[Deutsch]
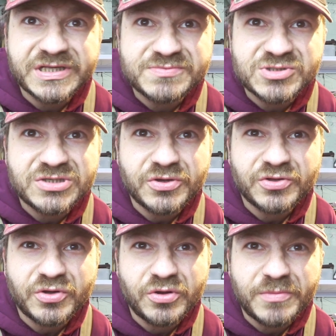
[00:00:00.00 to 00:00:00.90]
jetzt muss ich euch
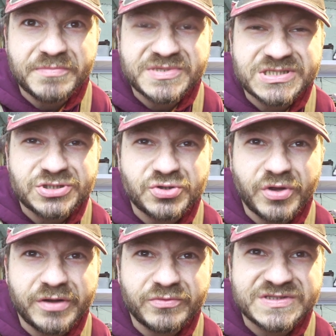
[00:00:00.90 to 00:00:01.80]
doch noch mal ein bisschen
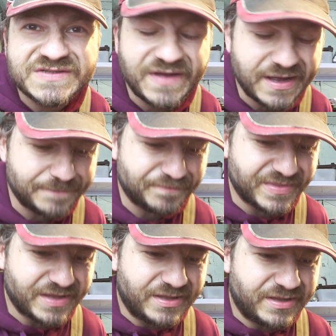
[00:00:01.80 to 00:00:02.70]
stören. Und zwar
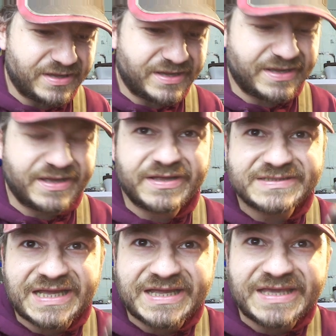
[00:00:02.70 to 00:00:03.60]
äh,
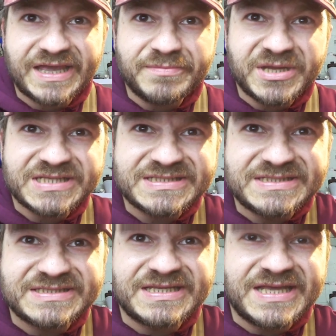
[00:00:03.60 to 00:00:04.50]
sage ich ja immer, dass
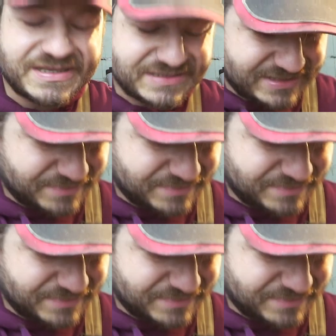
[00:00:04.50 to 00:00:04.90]
diese Dinger sich